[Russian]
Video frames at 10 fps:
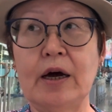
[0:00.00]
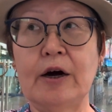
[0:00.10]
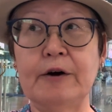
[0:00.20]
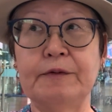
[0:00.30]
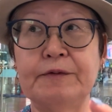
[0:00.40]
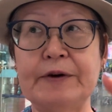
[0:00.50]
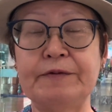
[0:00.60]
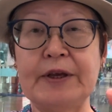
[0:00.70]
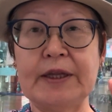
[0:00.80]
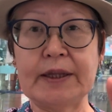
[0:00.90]
Э, в
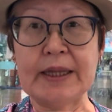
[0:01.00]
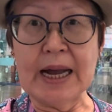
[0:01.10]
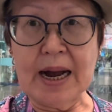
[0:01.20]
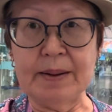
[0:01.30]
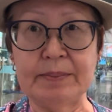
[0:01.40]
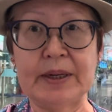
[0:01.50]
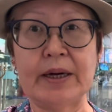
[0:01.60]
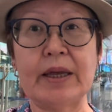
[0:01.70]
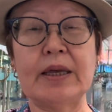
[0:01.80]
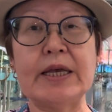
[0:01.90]
Вьетнам
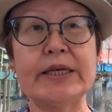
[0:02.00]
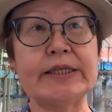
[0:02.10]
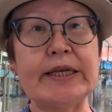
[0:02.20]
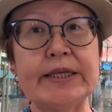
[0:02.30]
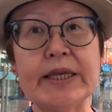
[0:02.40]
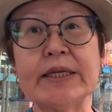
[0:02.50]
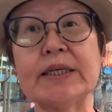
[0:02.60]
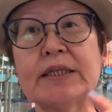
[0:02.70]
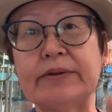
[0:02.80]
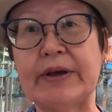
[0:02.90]
и следите
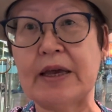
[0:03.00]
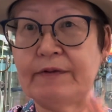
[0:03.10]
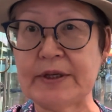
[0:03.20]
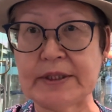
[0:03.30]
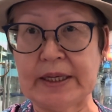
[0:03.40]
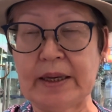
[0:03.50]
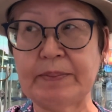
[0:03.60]
за своей визой,